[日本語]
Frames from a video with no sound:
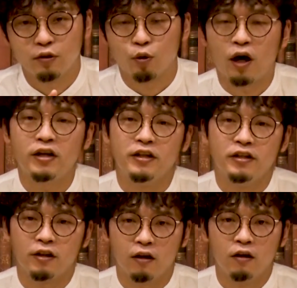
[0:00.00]
と書いて
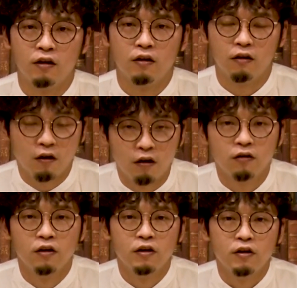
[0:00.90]
いたら、あ、
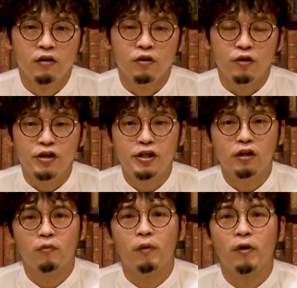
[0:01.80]
生き
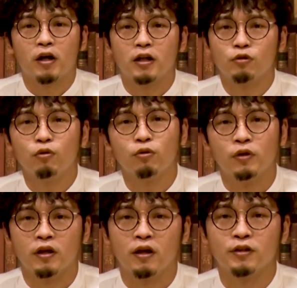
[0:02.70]
たまま火葬炉
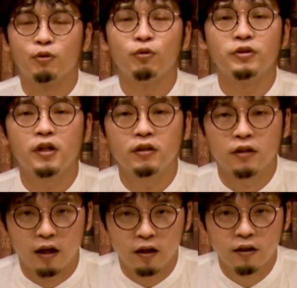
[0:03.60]
で火葬した
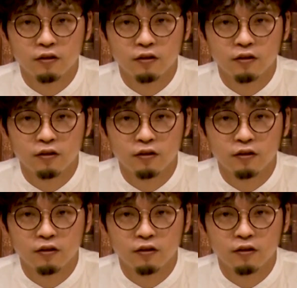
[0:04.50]
んだ